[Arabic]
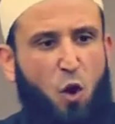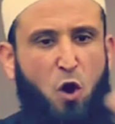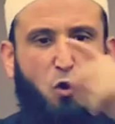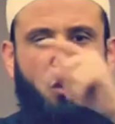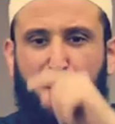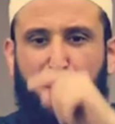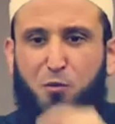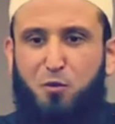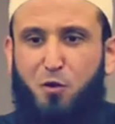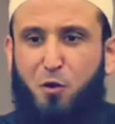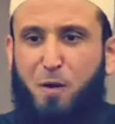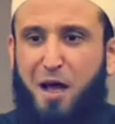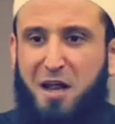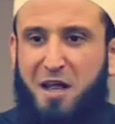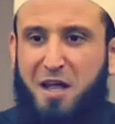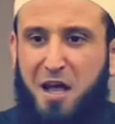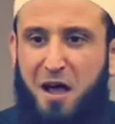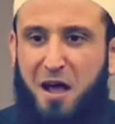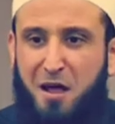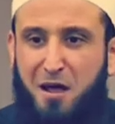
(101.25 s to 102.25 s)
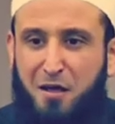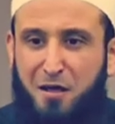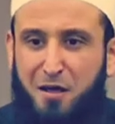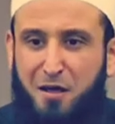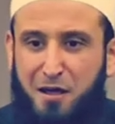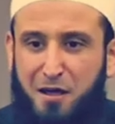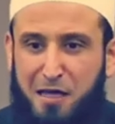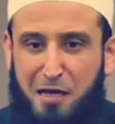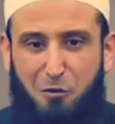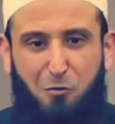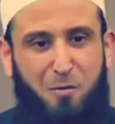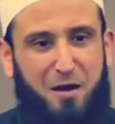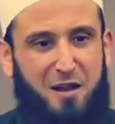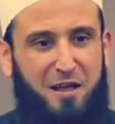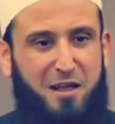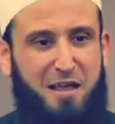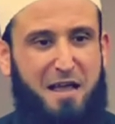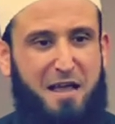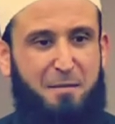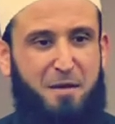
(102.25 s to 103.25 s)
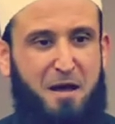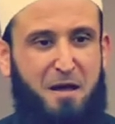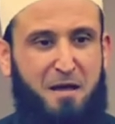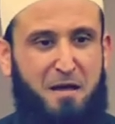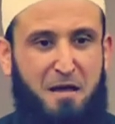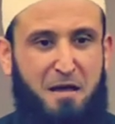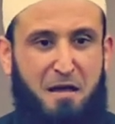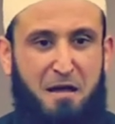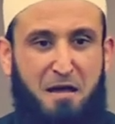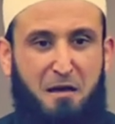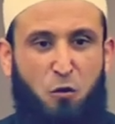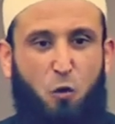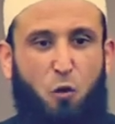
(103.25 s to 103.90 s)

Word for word: وعوقبتم عليها يوم القيامة